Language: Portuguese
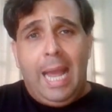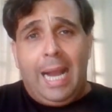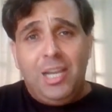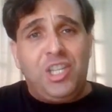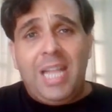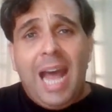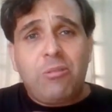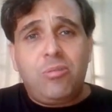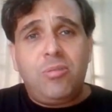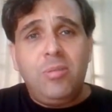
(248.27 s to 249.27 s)
é,
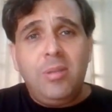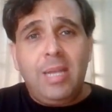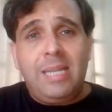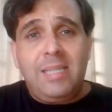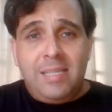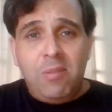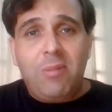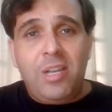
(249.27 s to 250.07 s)
candidatos, né? esses cinco